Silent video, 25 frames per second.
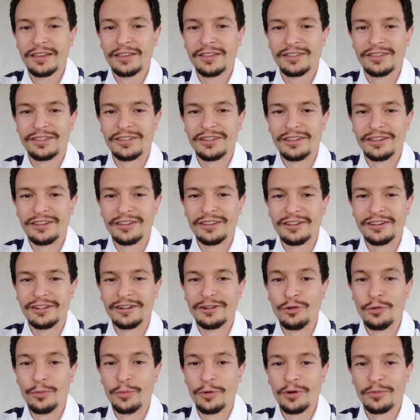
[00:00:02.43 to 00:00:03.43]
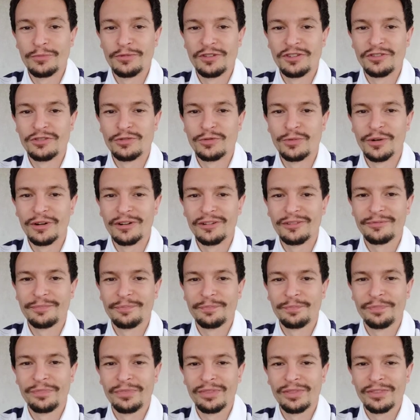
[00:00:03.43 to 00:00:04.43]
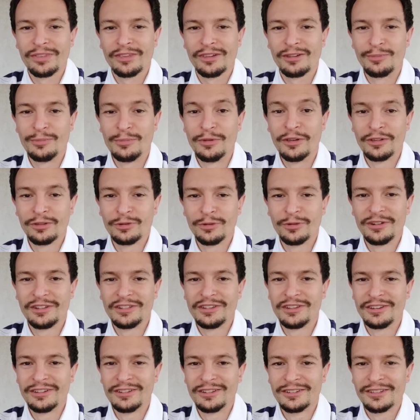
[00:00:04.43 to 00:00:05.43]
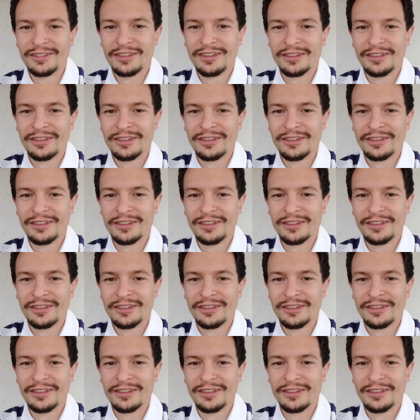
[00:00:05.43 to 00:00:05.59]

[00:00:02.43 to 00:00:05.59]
C'est le 1er juin, bientôt l'été,